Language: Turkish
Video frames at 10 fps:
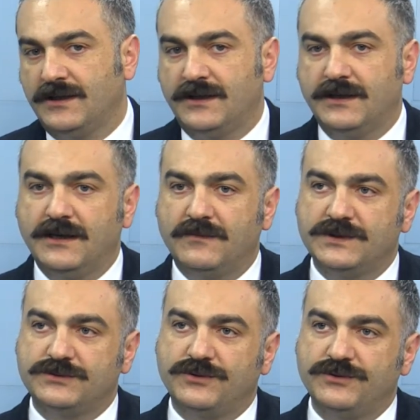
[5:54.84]
E,
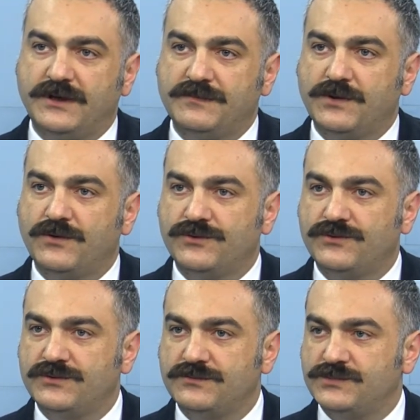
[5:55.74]
ama son dönemde
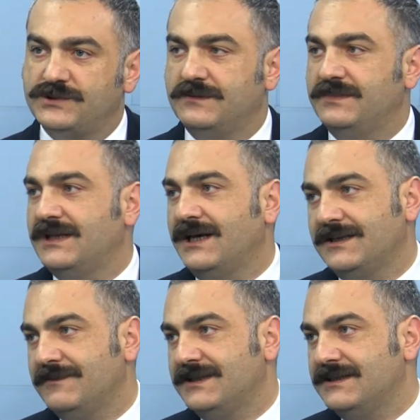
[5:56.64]
gördüğünüz gibi,
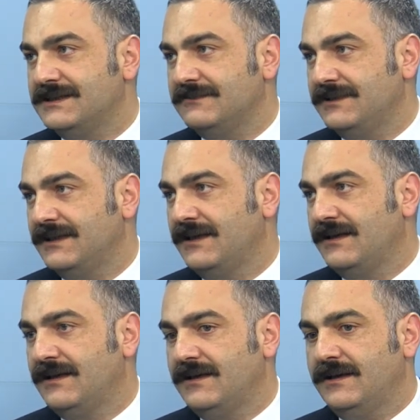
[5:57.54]
takip ettiğiniz gibi
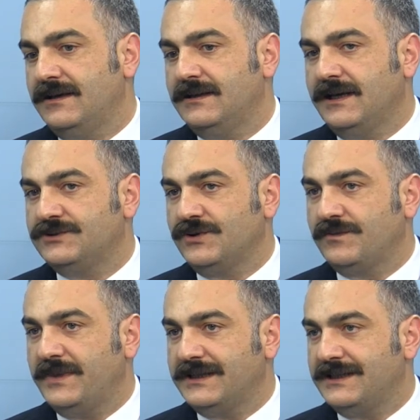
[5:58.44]
e, daha
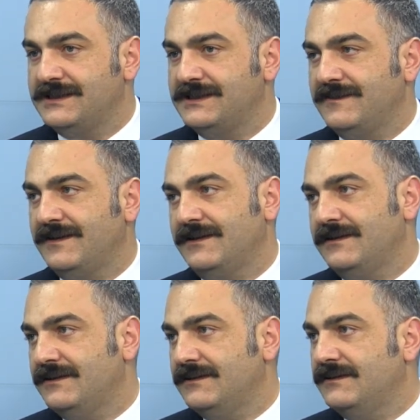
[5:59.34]
çok merkezi ve
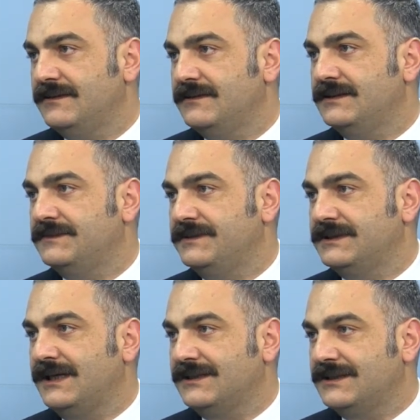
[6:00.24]
e, hiçbir
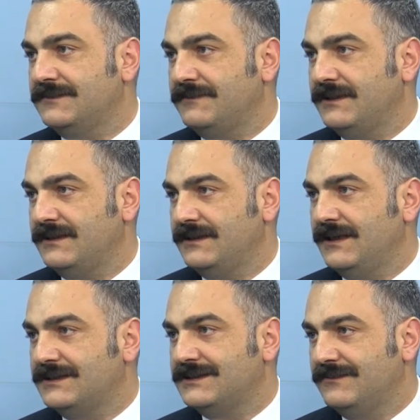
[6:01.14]

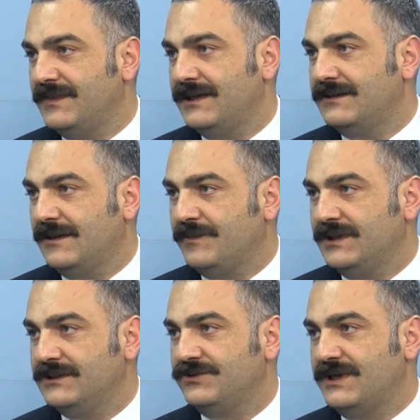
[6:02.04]
tartışmaya açılmayan
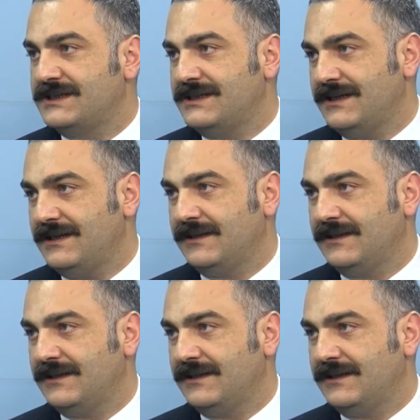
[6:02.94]
kapalı süreçlerle